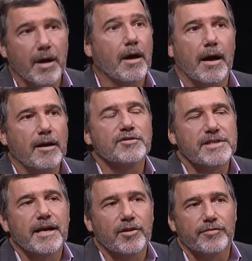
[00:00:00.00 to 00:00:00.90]
main, à
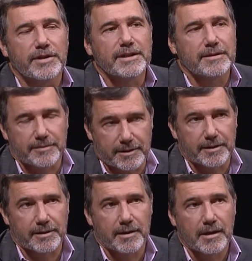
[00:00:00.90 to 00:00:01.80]
l'ancienne, on va dire.
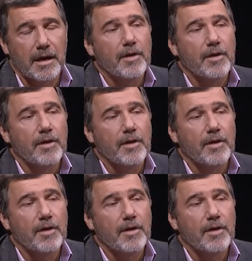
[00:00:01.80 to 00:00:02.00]
Toujours.